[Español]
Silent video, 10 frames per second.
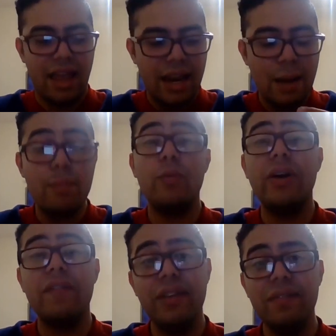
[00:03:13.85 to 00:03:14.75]
en la
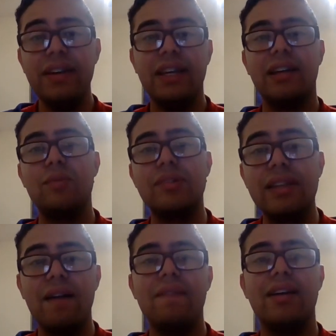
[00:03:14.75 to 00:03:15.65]
propia Biblia nos
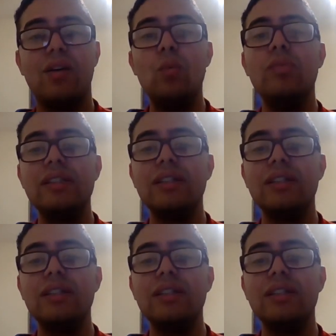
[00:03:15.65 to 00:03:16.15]
habla cómo